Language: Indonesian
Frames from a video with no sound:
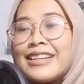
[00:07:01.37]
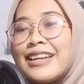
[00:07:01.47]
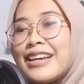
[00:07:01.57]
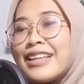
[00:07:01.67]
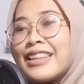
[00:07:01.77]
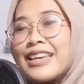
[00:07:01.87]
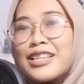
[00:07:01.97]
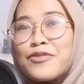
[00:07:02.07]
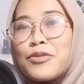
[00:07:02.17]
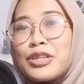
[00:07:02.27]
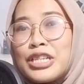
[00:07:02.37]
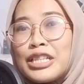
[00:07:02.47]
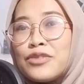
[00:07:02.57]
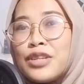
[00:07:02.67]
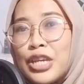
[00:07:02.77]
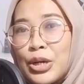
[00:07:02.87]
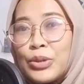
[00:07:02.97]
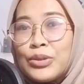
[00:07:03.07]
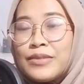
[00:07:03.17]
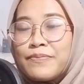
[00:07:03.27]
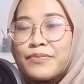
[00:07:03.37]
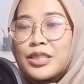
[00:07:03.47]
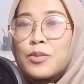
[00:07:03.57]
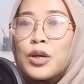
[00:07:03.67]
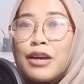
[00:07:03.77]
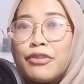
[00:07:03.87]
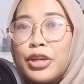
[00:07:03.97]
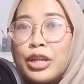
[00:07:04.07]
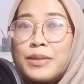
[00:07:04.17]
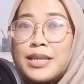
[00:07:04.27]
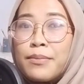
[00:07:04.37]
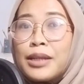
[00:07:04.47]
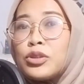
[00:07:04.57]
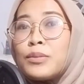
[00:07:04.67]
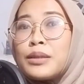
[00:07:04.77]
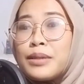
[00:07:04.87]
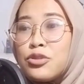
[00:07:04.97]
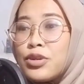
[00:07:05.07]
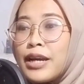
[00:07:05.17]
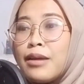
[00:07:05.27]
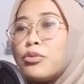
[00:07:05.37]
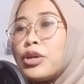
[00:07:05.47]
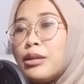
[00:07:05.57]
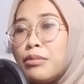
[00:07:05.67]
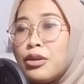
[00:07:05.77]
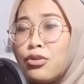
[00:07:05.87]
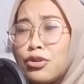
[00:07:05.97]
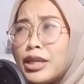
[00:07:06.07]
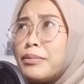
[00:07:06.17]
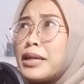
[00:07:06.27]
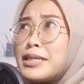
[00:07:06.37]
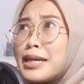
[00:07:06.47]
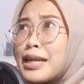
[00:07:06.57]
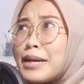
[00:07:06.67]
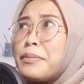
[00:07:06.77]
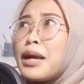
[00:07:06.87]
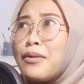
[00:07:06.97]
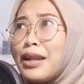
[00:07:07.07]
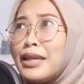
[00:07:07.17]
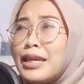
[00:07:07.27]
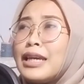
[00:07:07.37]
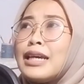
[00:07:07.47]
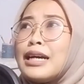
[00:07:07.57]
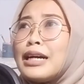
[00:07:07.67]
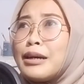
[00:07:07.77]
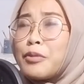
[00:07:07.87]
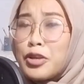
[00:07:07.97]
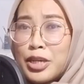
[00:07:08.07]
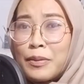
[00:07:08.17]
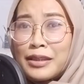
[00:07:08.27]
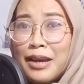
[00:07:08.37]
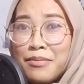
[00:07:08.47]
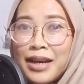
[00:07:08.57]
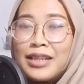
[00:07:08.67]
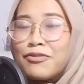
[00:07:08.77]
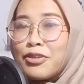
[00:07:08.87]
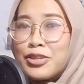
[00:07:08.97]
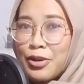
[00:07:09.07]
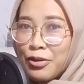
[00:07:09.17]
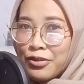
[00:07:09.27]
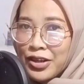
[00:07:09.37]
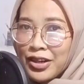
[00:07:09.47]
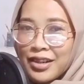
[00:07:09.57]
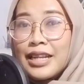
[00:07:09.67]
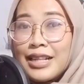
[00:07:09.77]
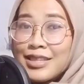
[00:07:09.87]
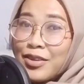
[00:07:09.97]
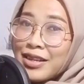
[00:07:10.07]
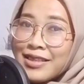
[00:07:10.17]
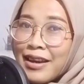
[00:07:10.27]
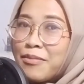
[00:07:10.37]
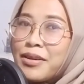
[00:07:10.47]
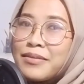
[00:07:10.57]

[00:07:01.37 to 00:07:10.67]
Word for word: Dan thanks for watching this video. Semoga video ini bisa membantu teman-teman juga yang mungkin bingung gimana cara mengawali uh, project pertama di voice over. I'll see you next time.